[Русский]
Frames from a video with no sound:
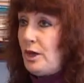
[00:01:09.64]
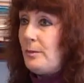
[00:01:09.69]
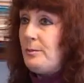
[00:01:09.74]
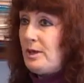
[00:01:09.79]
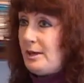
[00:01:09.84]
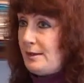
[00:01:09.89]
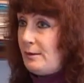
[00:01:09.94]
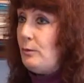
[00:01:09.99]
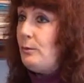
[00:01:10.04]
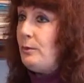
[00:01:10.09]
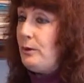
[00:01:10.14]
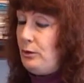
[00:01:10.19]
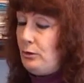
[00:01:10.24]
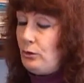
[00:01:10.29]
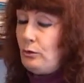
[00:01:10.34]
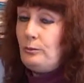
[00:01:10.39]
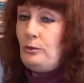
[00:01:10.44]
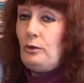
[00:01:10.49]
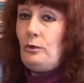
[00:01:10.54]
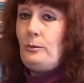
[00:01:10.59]
же общественную
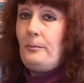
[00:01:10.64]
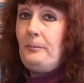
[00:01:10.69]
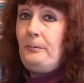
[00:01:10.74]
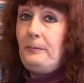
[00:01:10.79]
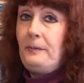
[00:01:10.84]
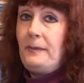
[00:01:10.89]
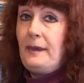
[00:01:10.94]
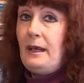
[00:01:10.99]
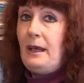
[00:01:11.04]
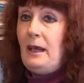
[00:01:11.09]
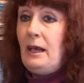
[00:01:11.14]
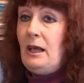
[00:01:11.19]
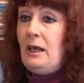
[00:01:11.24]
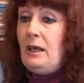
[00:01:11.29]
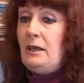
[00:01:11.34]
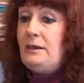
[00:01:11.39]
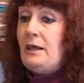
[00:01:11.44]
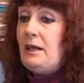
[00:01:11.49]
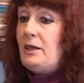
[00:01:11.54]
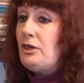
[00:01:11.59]
приемную.
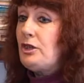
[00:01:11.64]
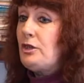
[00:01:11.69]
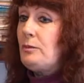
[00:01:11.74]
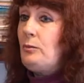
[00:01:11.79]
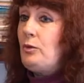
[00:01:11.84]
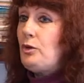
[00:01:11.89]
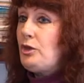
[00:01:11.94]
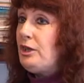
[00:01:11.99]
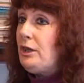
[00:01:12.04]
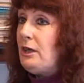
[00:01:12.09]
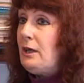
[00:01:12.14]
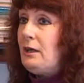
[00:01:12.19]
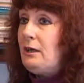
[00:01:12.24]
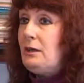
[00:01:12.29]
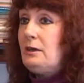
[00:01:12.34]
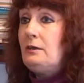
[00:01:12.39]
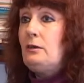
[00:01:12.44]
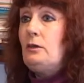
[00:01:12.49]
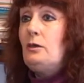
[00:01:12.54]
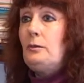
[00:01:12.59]
Также
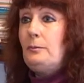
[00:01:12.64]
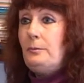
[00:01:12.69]
можно